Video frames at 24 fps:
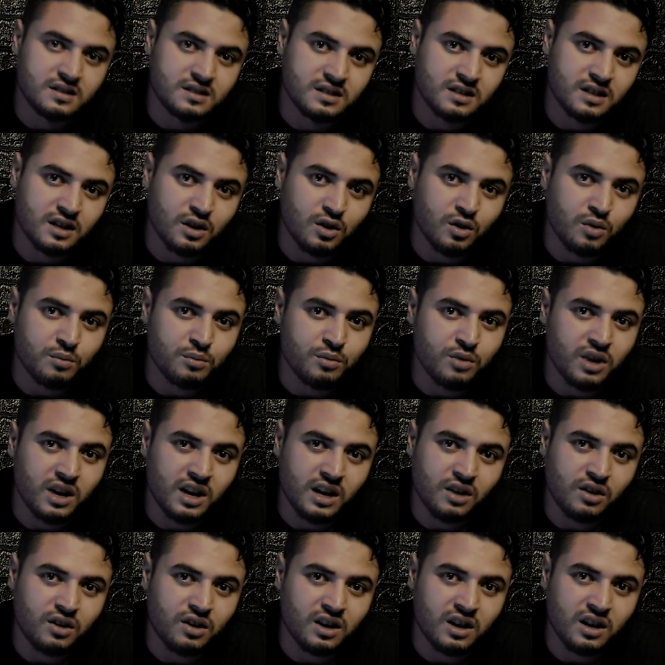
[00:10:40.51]

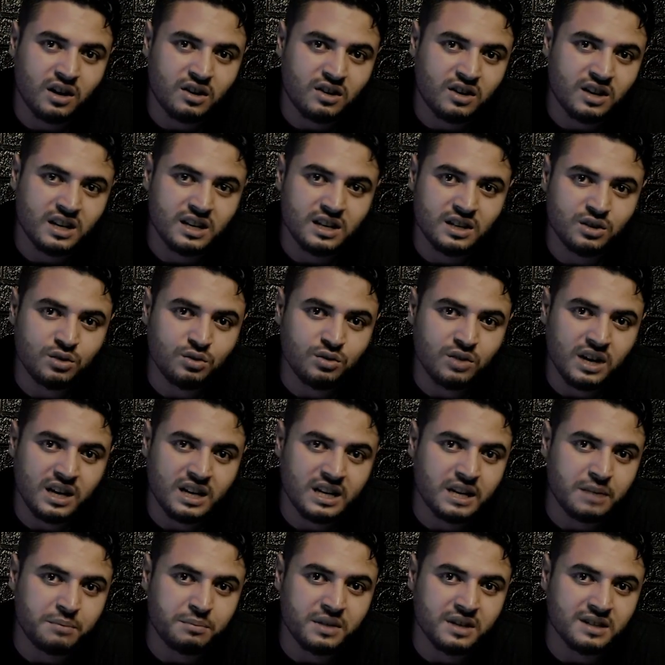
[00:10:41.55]
gerombolan orang-orang itu
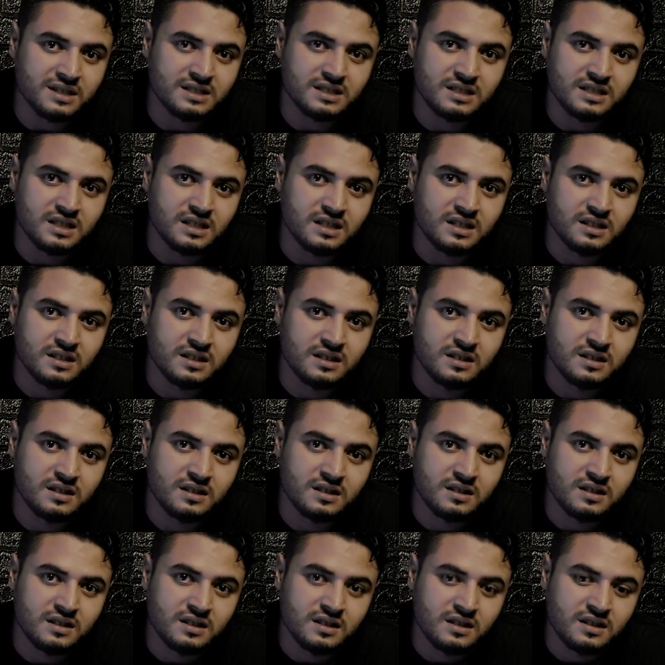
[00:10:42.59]
ada Bang C.
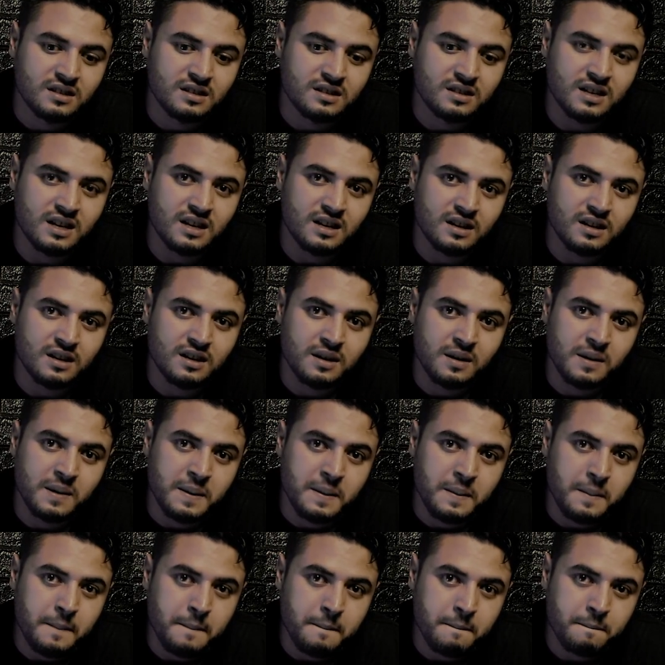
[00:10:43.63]
Dan
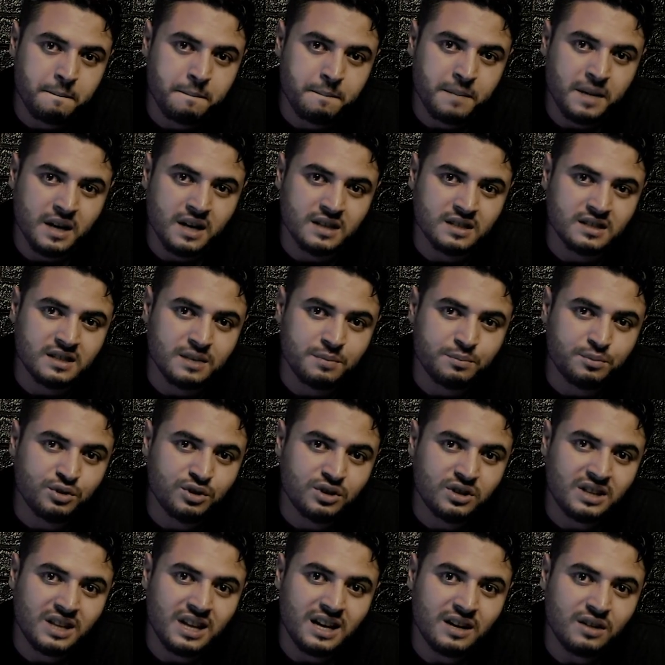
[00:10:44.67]
Bang C
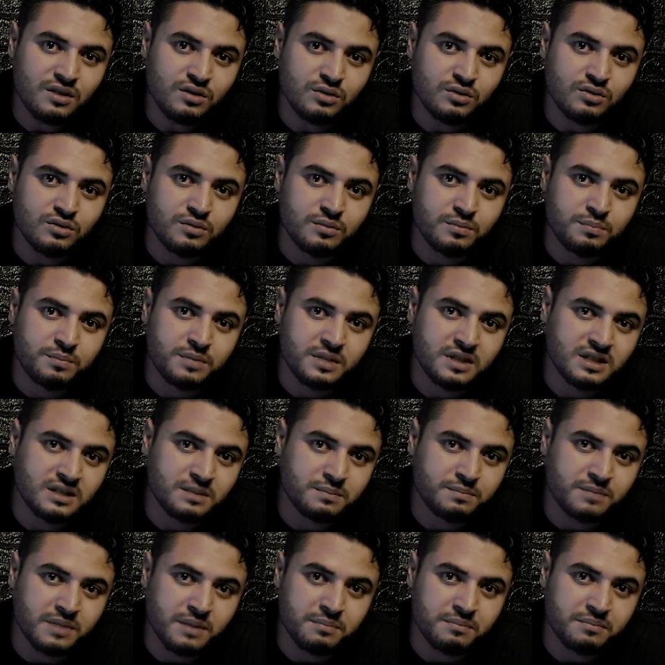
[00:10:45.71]
pun tahu
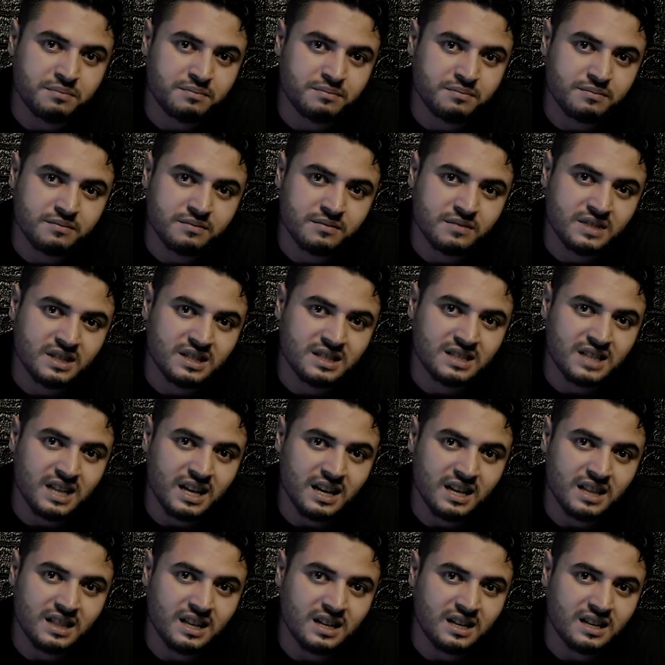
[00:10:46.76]
penyebab
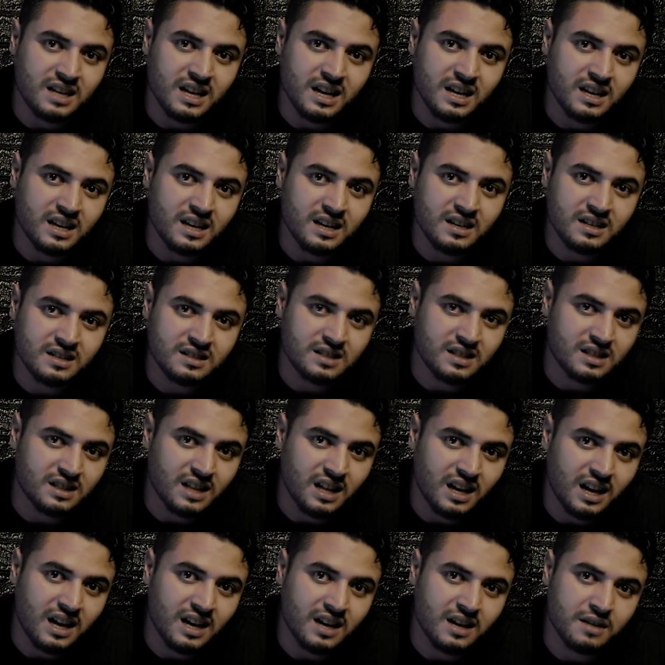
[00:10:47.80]
kesakitan Dakir
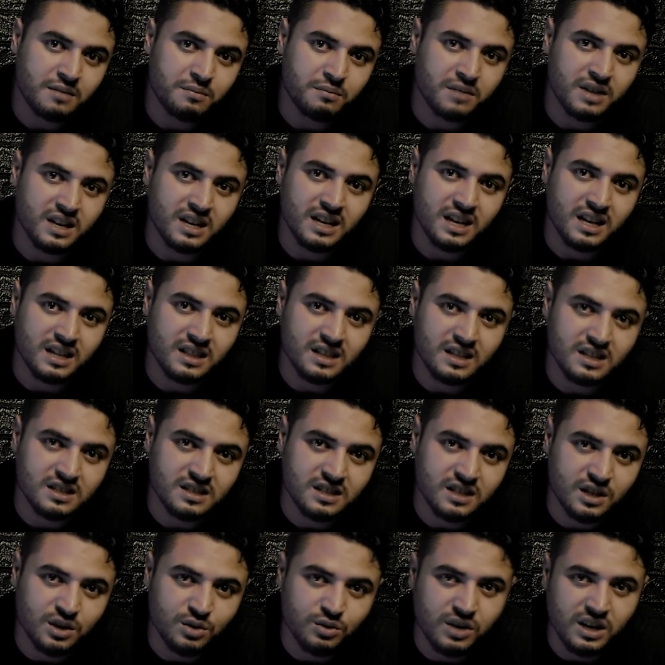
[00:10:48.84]
setelah melihat
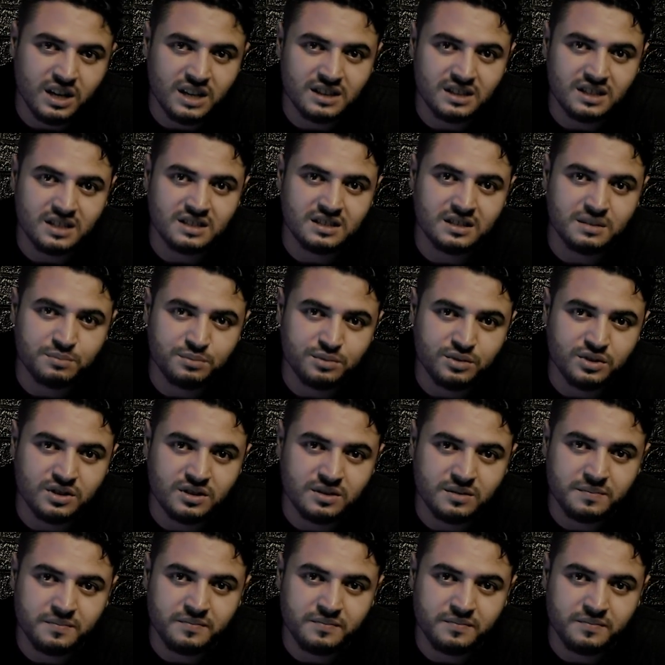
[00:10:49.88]
isi ruangan tersebut.